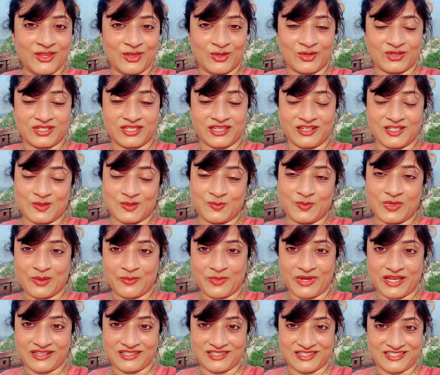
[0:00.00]
तो टेरेस पर ही
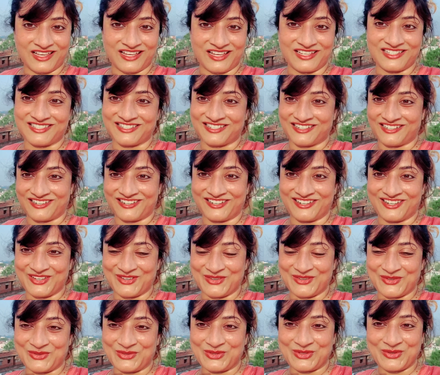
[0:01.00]
मैं एक्सरसाइज कर
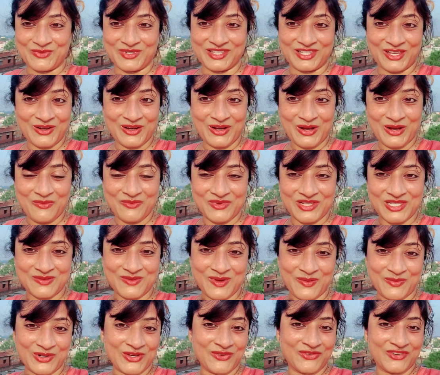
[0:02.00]
रही हूँ तो बताओ कॉमेंट्स
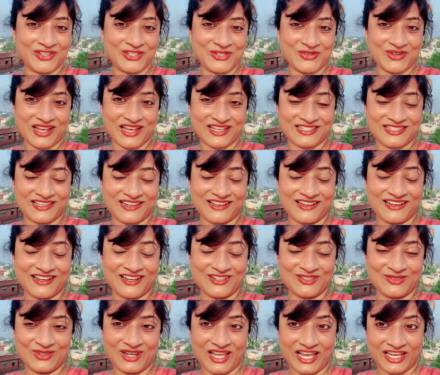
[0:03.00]
में आपको ये वीडियो कैसा लगा
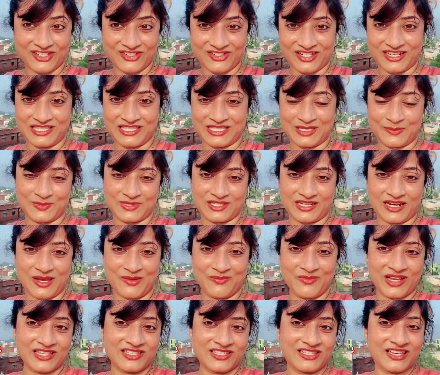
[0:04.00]
टू लाइक शेयर एंड
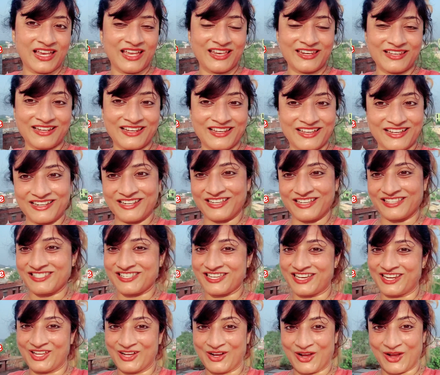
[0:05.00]
सब्सक्राइब माई चैनल अगर
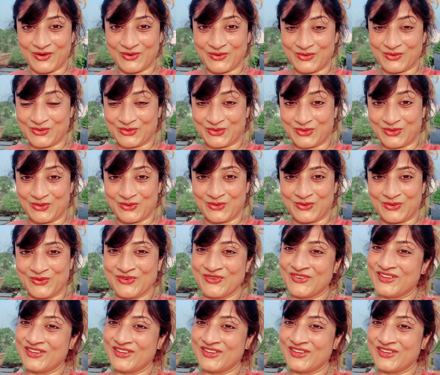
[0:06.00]
अच्छा लगा हो तो